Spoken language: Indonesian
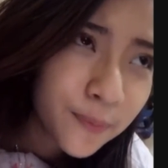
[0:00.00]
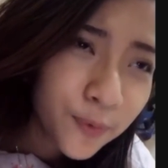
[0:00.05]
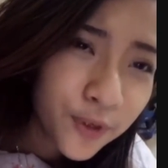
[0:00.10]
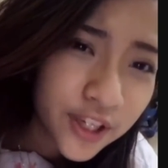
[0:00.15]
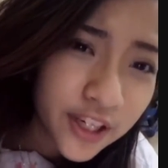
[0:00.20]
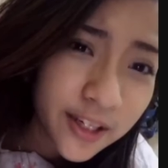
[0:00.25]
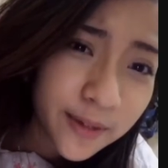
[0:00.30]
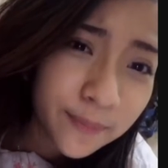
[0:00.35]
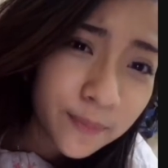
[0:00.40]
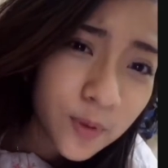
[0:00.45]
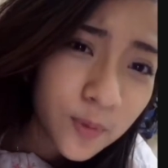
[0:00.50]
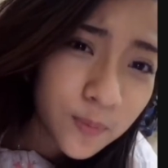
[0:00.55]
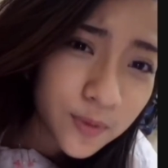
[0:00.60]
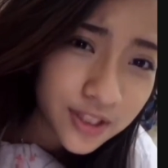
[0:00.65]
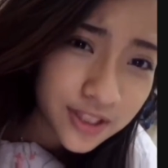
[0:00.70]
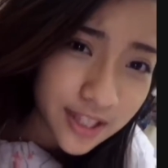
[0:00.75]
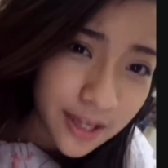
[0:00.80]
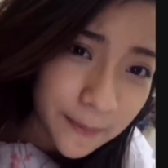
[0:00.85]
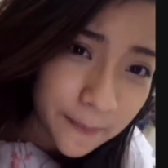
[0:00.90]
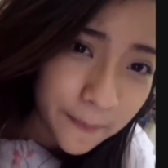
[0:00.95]
mungkin yang
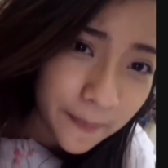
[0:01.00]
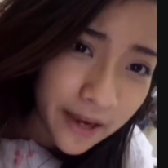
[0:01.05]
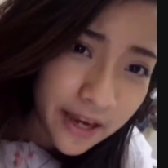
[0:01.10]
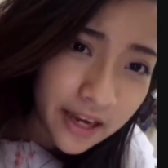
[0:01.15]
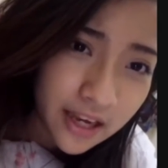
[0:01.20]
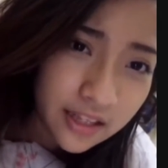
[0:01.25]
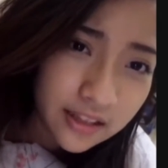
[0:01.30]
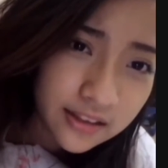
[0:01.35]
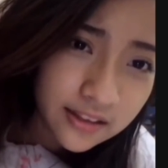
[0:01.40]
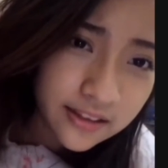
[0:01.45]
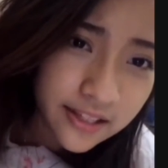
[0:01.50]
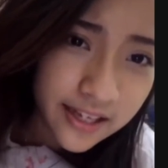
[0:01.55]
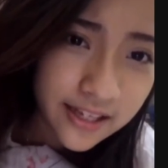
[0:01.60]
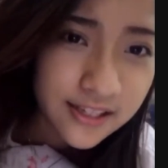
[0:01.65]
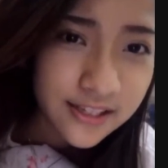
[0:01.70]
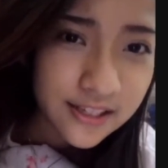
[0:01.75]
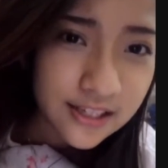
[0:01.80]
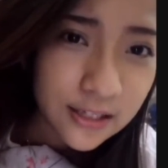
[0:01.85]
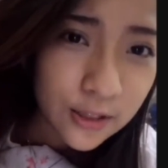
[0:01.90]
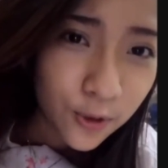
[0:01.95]
belum kesampaian
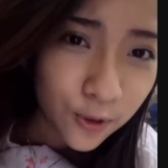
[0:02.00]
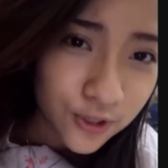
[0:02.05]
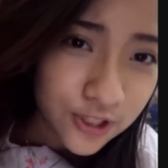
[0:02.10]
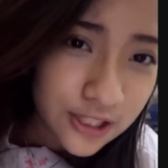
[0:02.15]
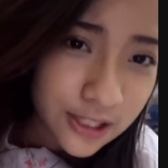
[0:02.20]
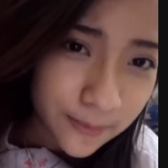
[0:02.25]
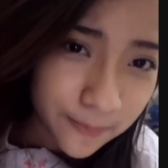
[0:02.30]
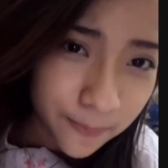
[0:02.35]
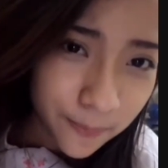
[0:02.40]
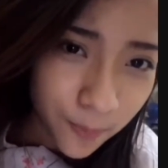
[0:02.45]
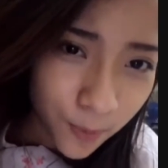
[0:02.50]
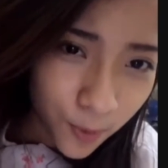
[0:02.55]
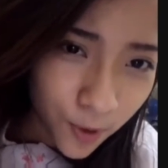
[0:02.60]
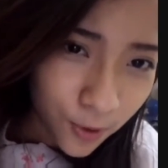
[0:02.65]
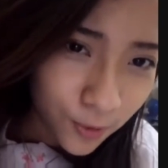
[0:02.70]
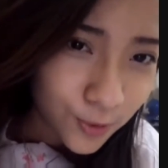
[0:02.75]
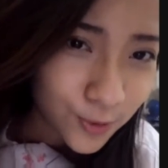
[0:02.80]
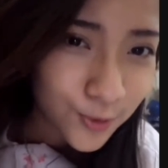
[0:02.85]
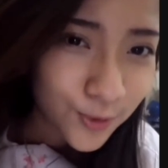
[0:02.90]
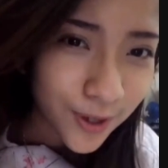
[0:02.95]
Tenshino
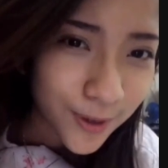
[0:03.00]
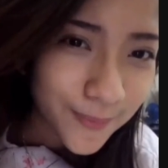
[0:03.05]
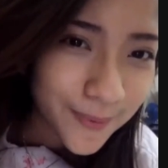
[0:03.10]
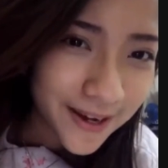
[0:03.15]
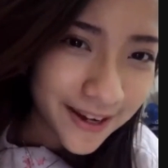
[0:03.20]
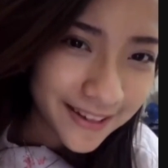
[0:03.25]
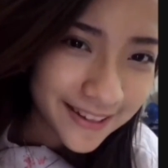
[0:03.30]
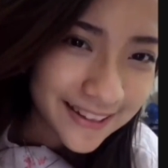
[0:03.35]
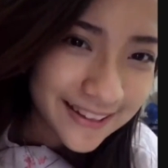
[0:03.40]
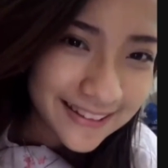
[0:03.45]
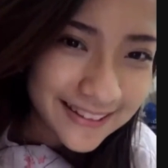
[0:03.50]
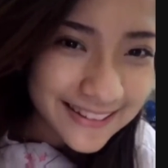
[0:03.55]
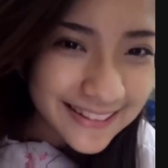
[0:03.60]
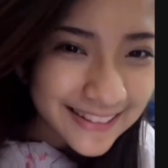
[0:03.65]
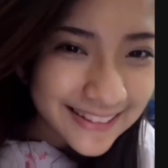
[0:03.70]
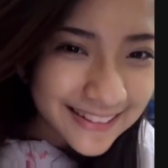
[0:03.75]
Shippo aku suka banget